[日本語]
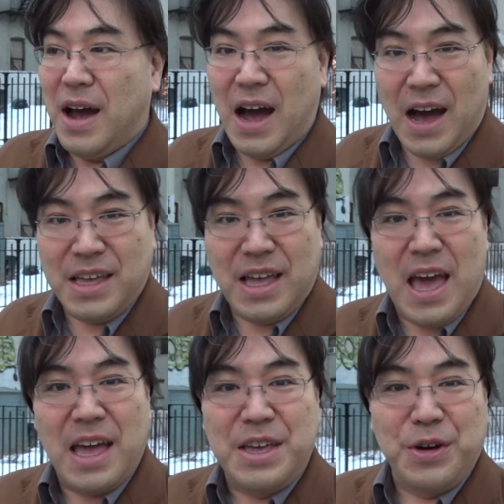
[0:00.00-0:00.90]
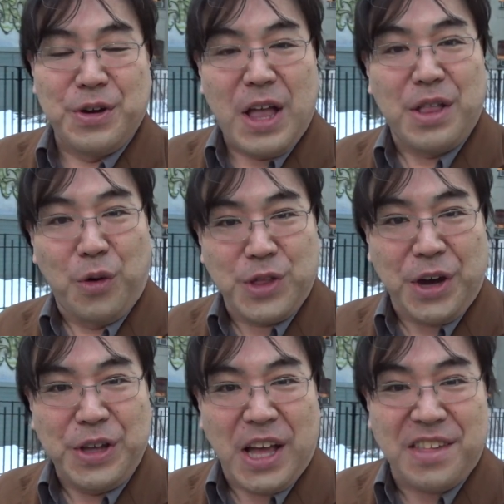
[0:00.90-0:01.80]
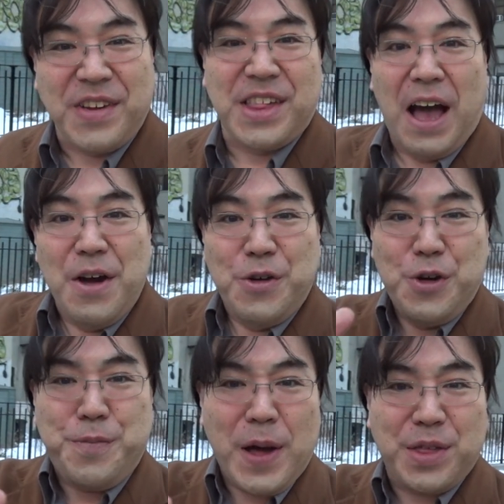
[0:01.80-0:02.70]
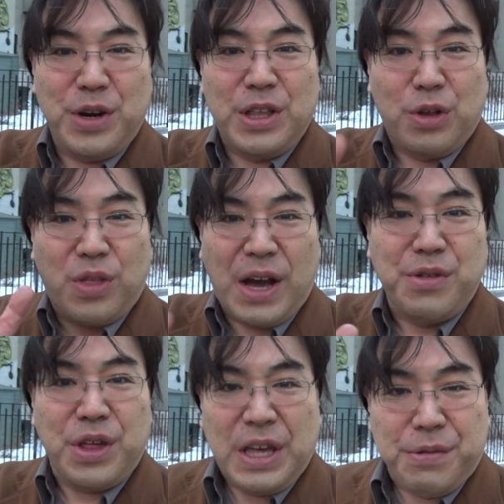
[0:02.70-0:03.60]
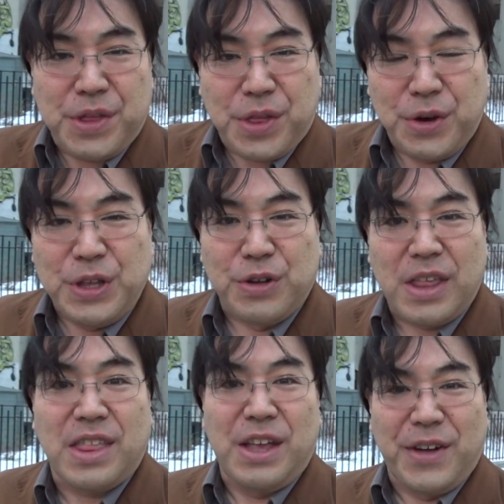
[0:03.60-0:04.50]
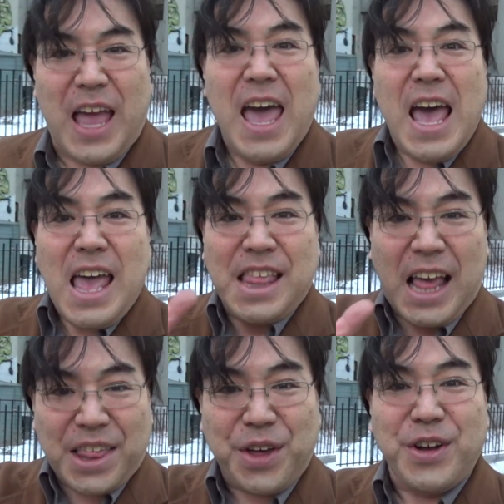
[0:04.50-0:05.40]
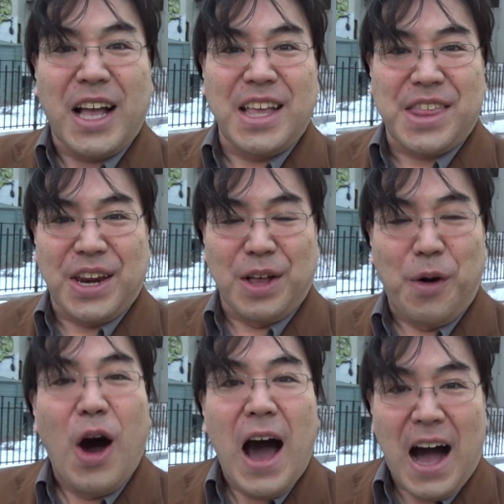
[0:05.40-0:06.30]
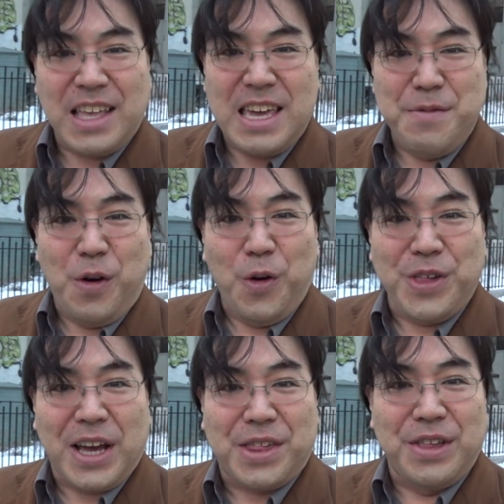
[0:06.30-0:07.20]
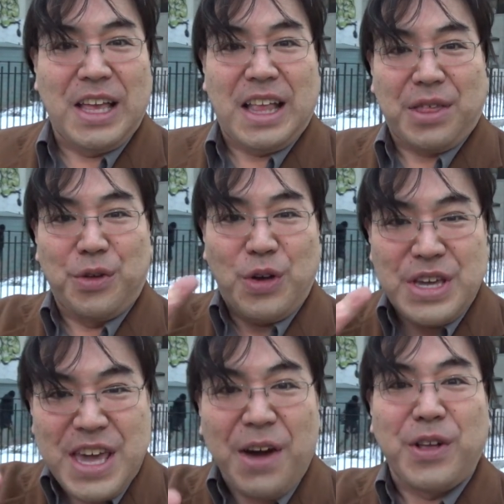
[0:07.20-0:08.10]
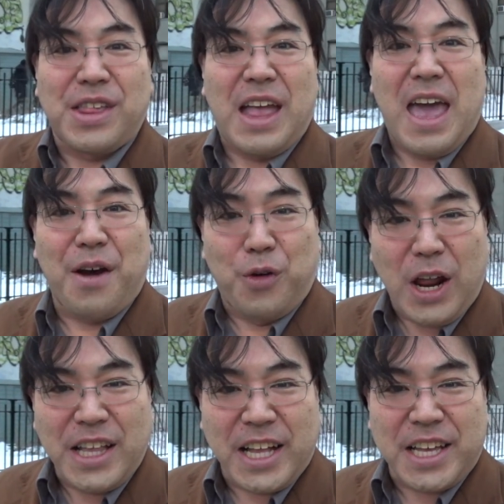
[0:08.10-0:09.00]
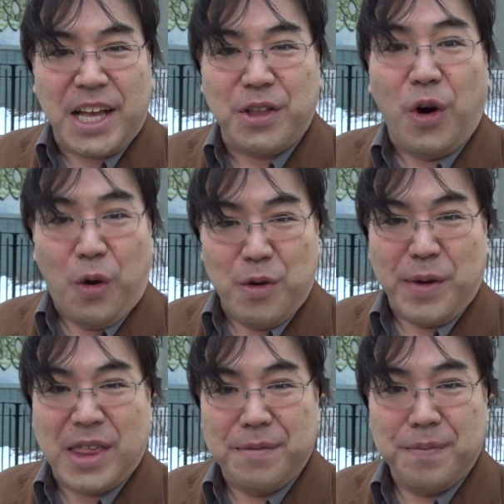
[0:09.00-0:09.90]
はい、えー、いよいよね到着いたしましたフーパーストリートとサウスヒフスストリートですではね、えー、早速なんですけれどもアキーム王子が住んでいたその家をですね、えー、ご覧いただきたいと思います